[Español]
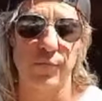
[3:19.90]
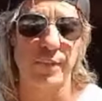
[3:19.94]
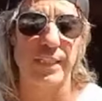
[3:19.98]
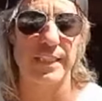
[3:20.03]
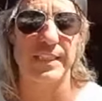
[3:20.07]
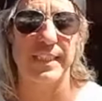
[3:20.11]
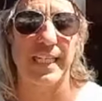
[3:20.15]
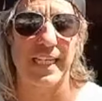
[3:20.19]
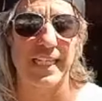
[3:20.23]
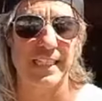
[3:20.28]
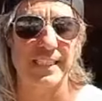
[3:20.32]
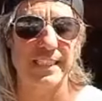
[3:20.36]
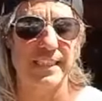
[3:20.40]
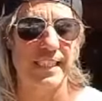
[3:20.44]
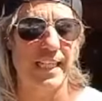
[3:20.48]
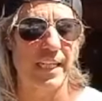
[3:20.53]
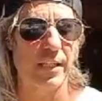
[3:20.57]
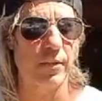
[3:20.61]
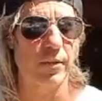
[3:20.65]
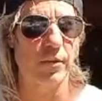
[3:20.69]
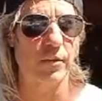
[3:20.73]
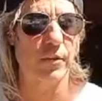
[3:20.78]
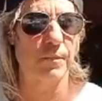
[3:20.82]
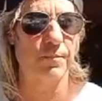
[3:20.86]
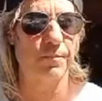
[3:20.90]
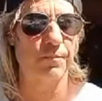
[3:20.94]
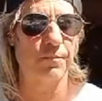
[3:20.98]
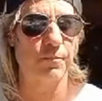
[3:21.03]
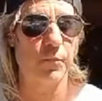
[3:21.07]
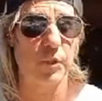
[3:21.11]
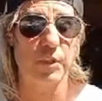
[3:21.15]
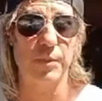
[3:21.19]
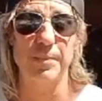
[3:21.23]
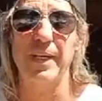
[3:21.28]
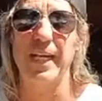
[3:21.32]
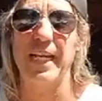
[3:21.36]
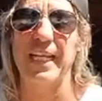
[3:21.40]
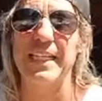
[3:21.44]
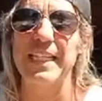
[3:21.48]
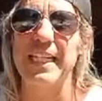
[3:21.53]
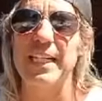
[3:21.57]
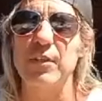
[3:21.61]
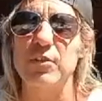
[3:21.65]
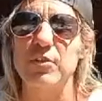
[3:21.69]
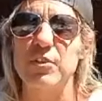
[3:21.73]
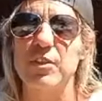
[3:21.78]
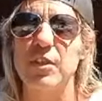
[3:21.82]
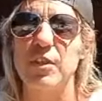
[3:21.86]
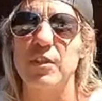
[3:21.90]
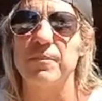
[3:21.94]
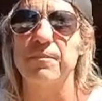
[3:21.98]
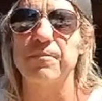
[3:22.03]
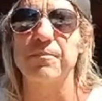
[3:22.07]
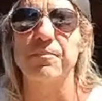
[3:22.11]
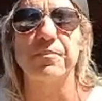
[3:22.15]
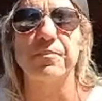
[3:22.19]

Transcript: que está cansado, ¿no? Pues imaginaros yo,